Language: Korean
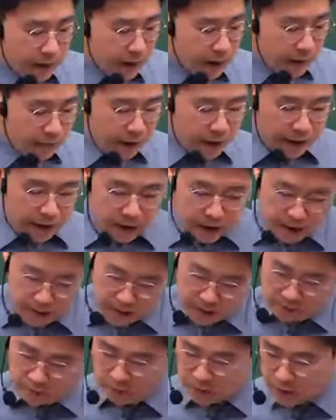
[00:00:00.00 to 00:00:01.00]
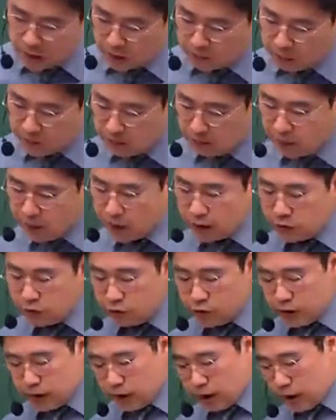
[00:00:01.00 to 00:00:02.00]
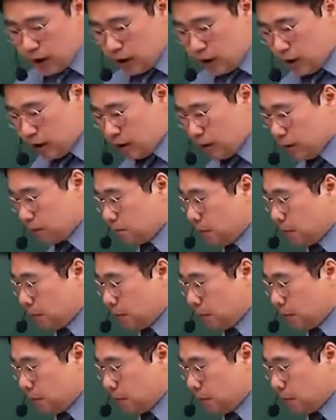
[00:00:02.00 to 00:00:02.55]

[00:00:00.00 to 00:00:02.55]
다음에 이제 문제가 빈번하게 출제되는